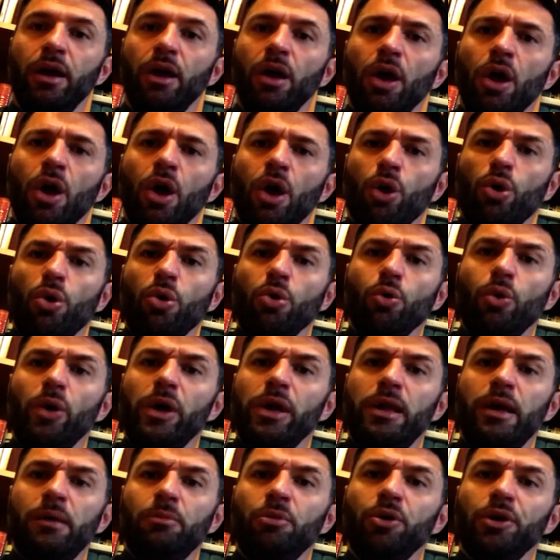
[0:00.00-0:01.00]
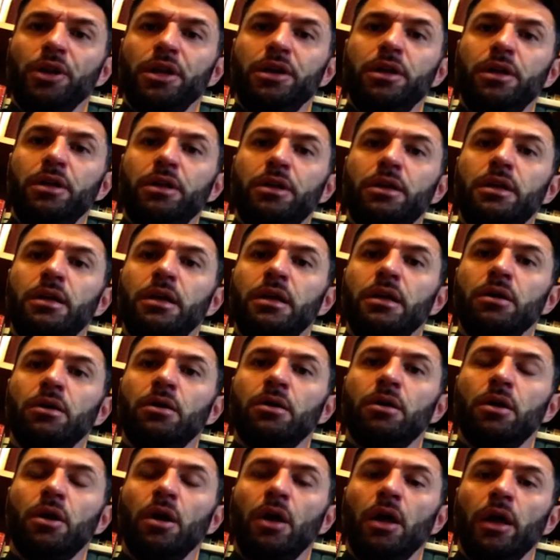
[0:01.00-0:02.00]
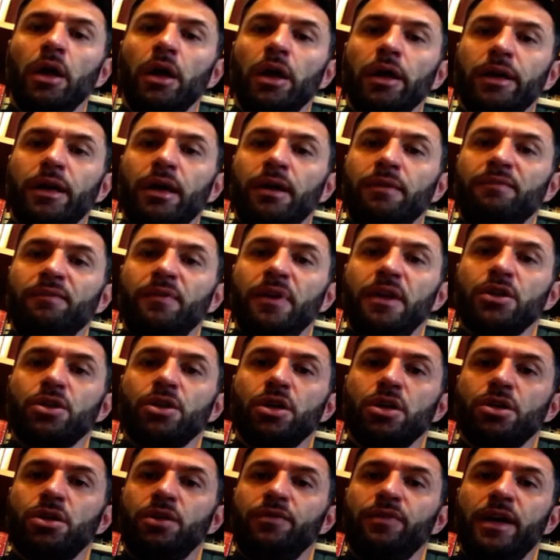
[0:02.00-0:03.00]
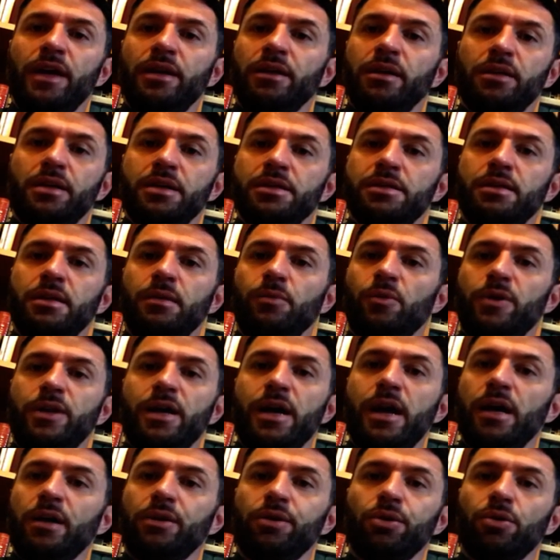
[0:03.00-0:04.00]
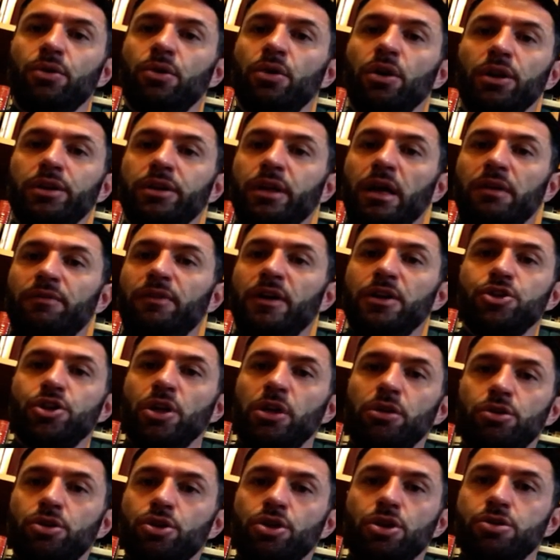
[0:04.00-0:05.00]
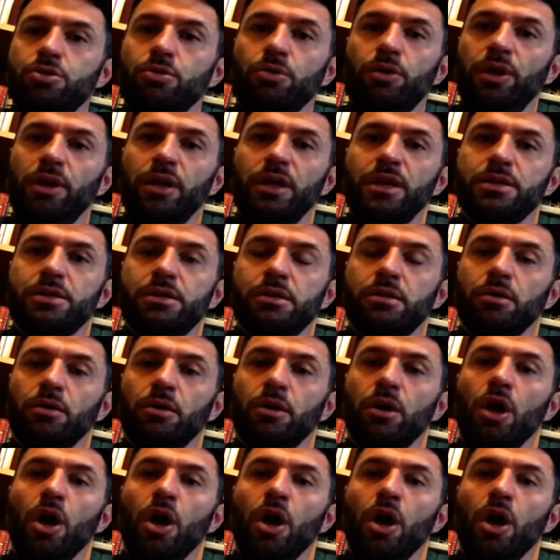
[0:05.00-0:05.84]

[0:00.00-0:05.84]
con quell'amore di Dio che invece ci viene testimoniato dal Vangelo di Gesù Cristo,